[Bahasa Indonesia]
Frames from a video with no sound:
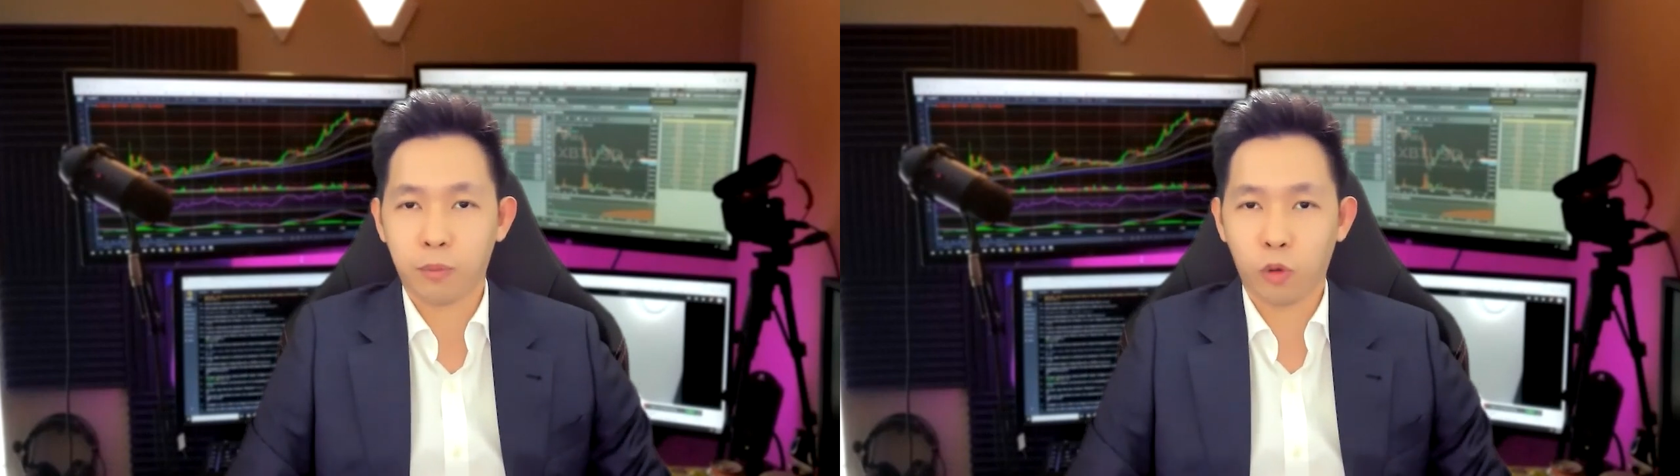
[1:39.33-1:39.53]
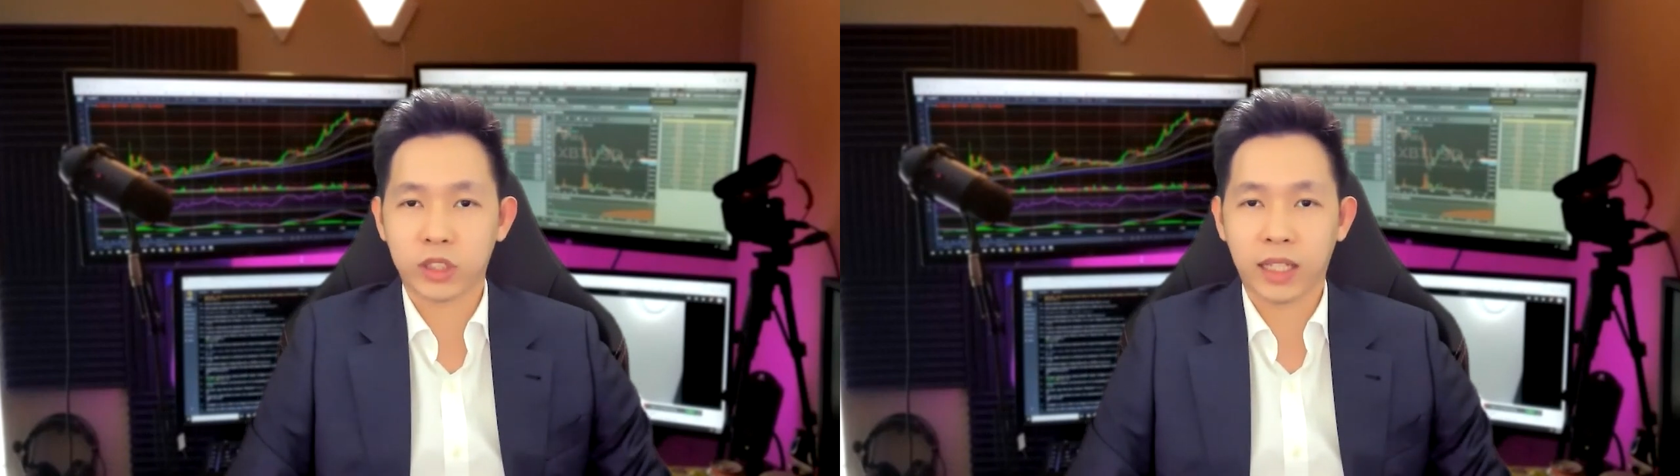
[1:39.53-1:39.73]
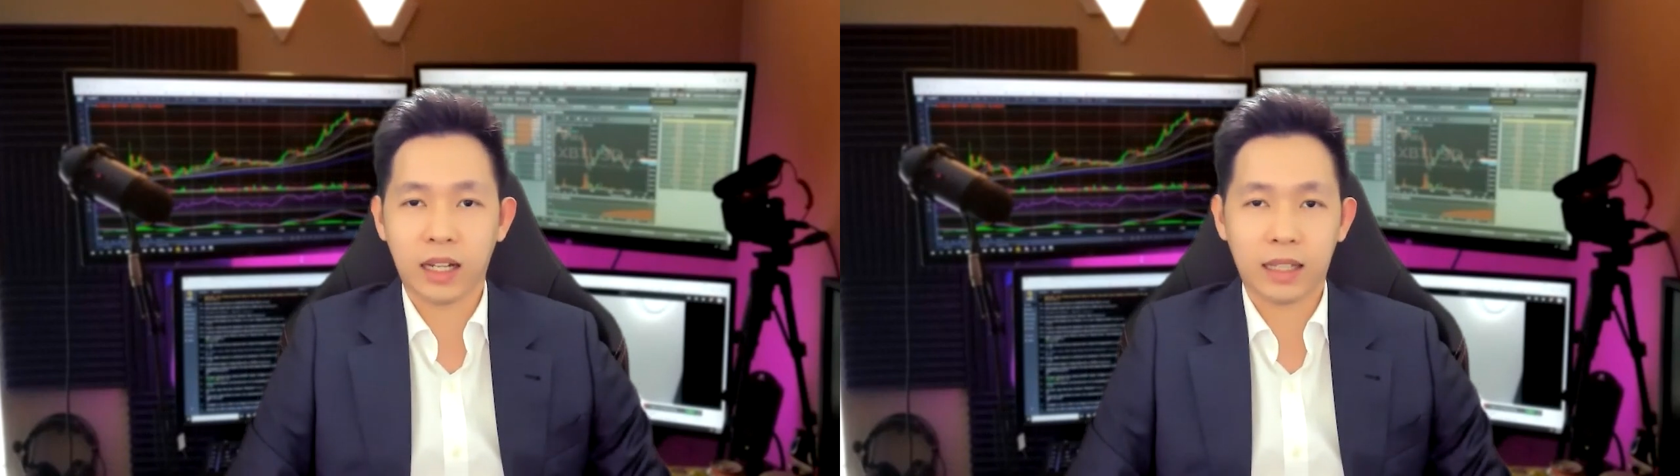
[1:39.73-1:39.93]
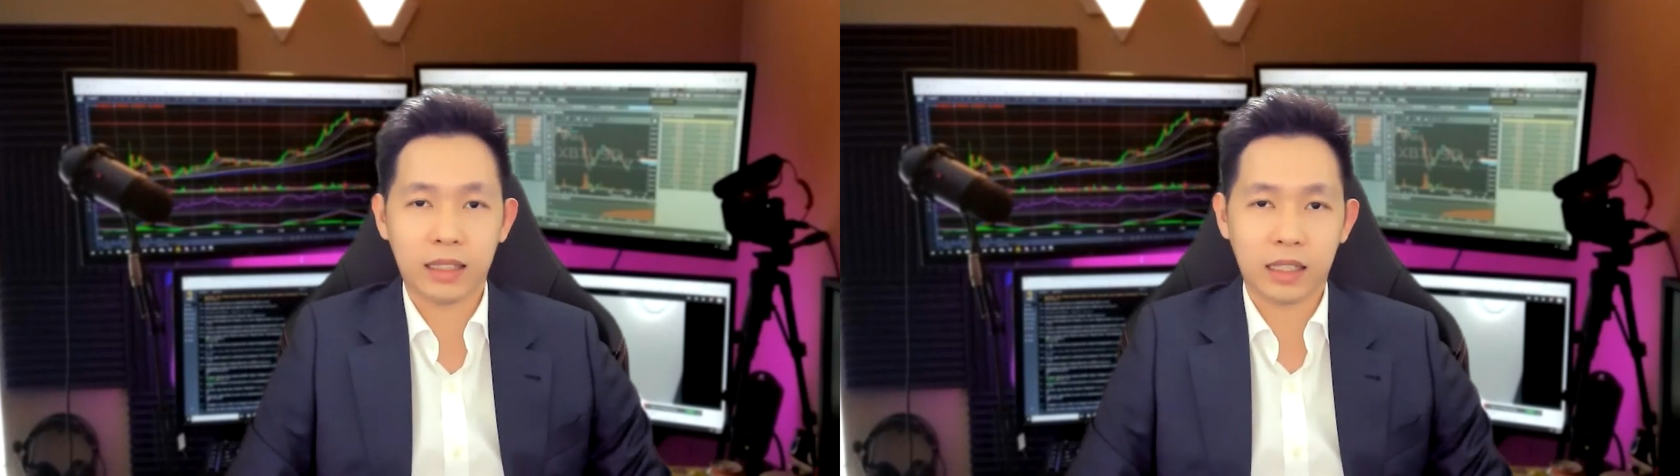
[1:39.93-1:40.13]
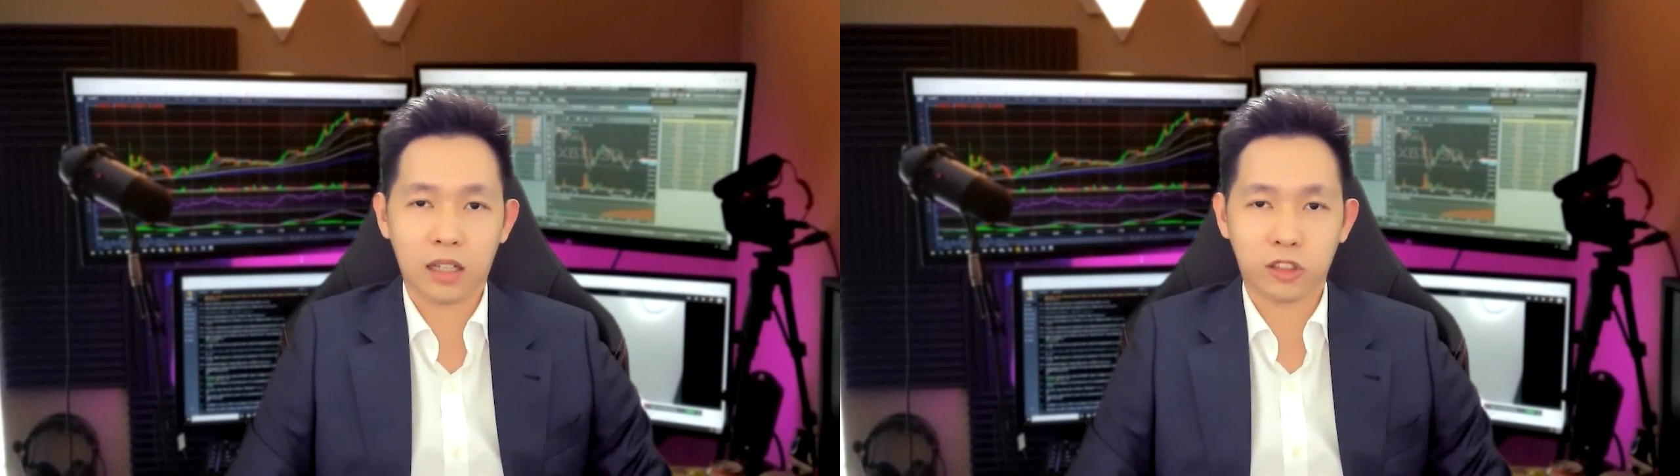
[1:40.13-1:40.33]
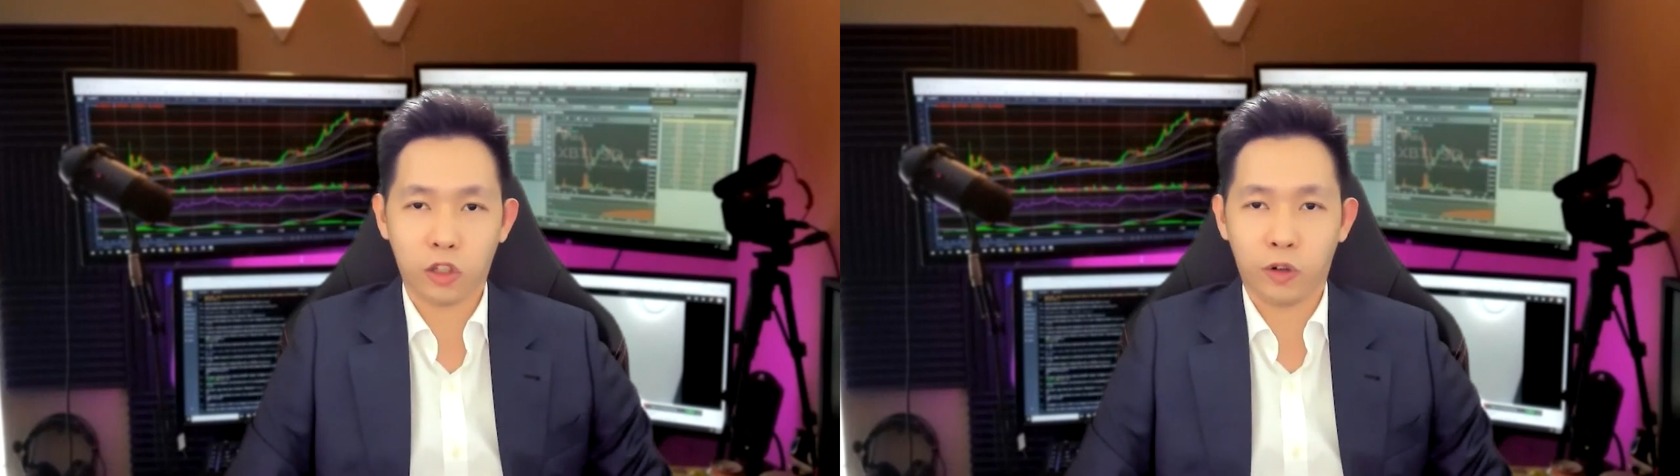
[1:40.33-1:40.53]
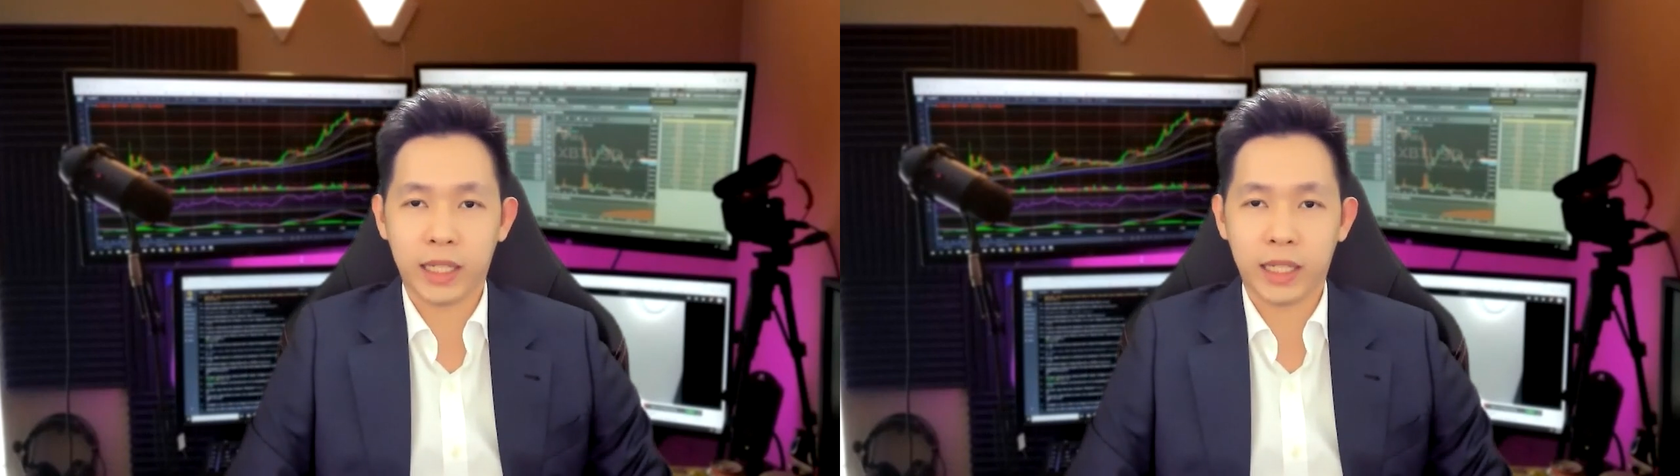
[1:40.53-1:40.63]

Perusahaan dengan ticker Snow